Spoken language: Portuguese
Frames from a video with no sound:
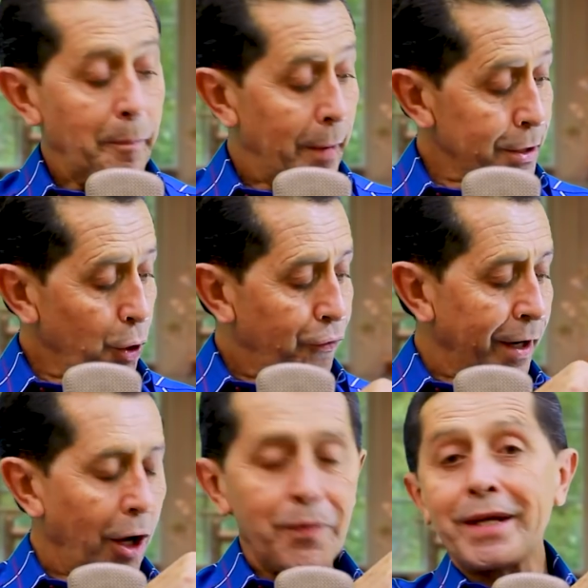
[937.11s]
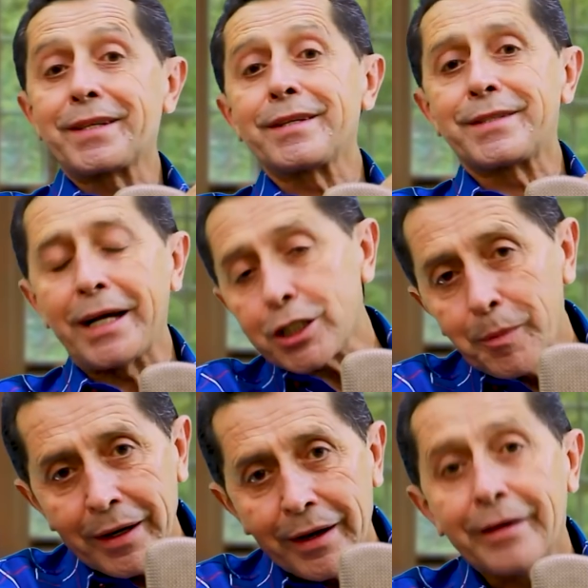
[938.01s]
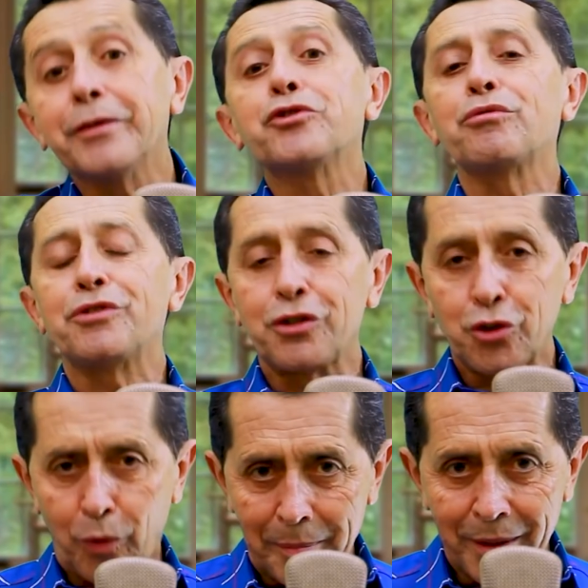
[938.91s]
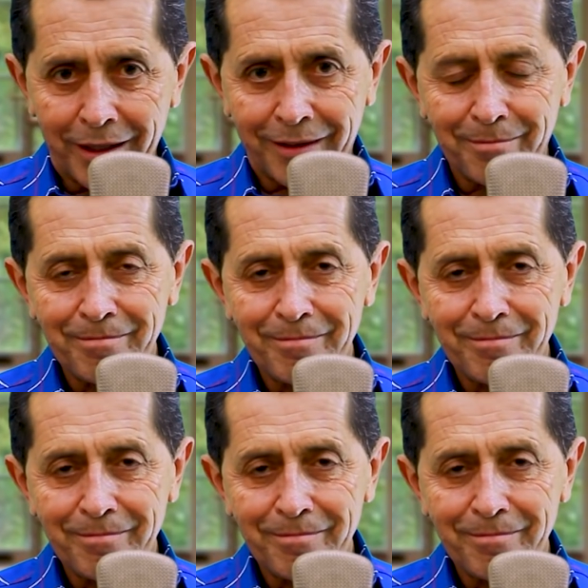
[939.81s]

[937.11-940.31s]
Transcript: Mas ao final desta sétima era, isto diz o Amém.